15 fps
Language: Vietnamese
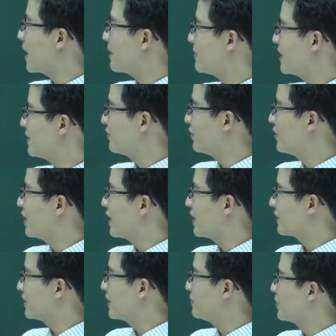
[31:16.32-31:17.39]
ba bê rồi.
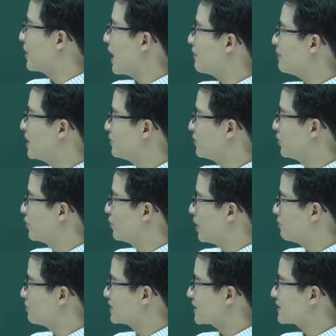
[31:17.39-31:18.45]
Tìm được a bê rồi đúng
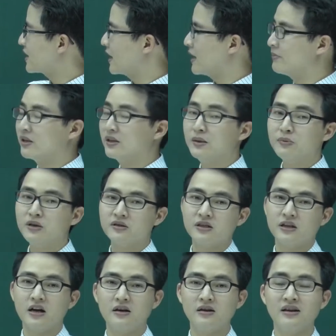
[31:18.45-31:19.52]
không? Chắc chắn em sẽ tìm được
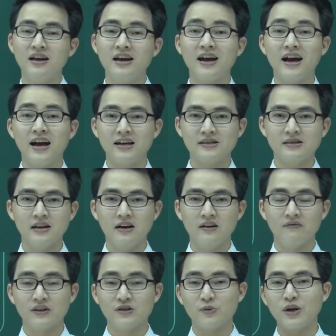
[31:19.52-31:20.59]
gì đây? S.
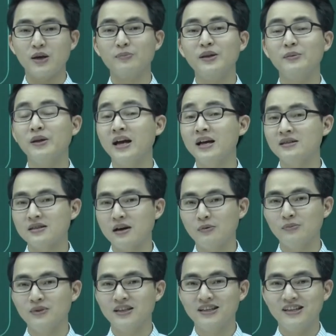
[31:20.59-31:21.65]
Và sau khi em tìm được S xong
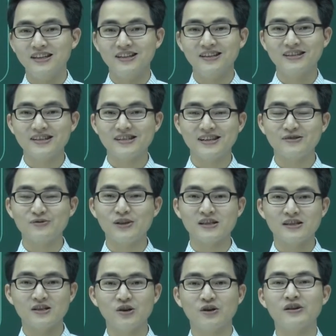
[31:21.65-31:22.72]
thì chắc chắn chúng ta
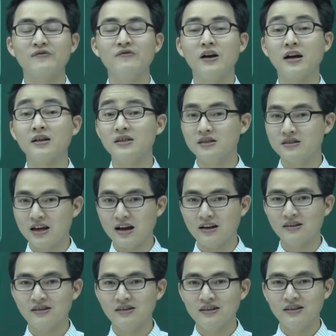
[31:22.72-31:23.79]
sẽ chọn được phương án chính xác.
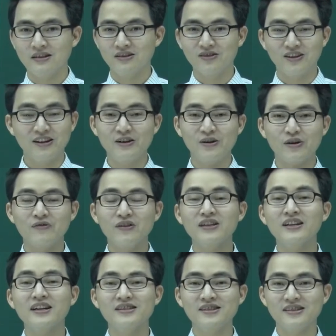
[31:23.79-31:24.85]
Chúng ta đã hiểu cái phân
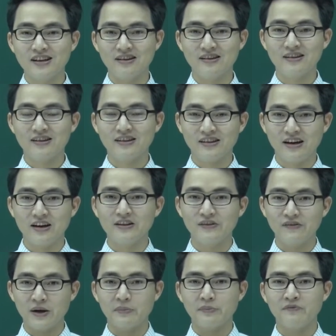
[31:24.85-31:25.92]
tích này chưa nhỉ? Đấy,
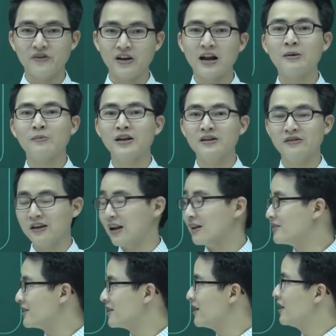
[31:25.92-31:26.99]
như vậy việc làm ở đây sẽ
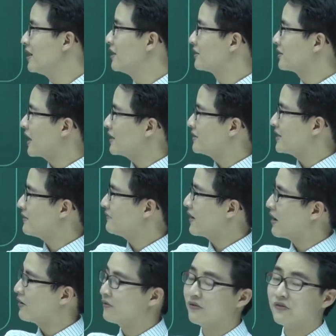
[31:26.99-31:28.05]
là gì? Thay Z
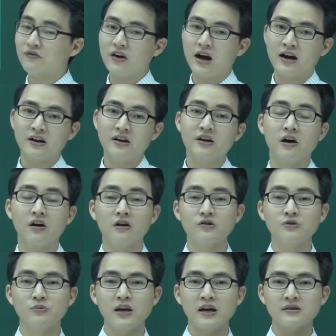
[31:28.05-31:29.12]
vào và khi đó
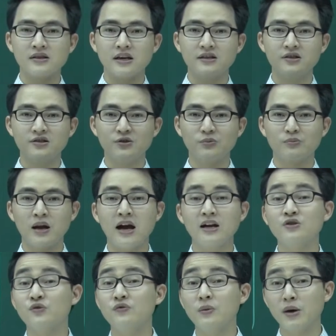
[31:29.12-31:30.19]
chúng ta sẽ sử dụng
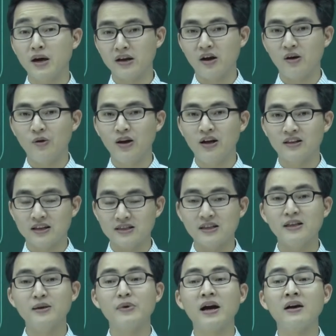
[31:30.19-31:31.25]
hai số phức bằng nhau, ta sẽ
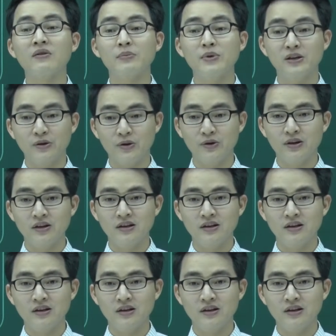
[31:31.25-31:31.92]
tìm được A và B thôi.